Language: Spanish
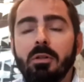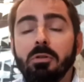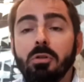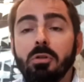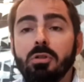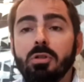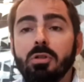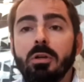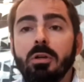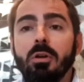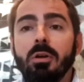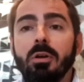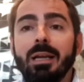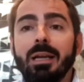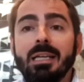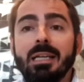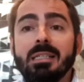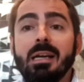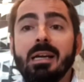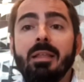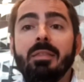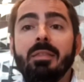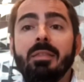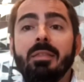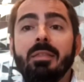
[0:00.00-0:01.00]
Entonces yo creo que las
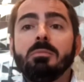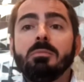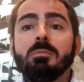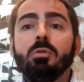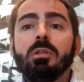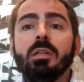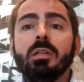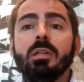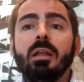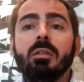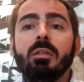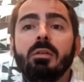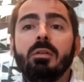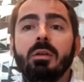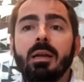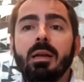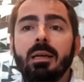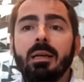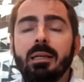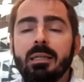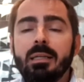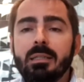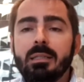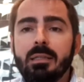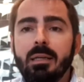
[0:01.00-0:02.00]
grandes
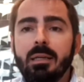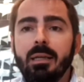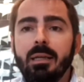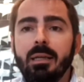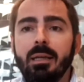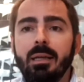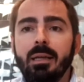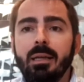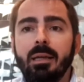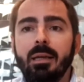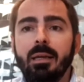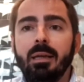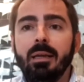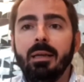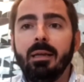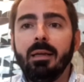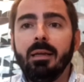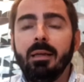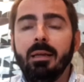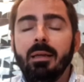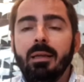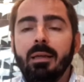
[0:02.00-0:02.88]
multinacionales, eh,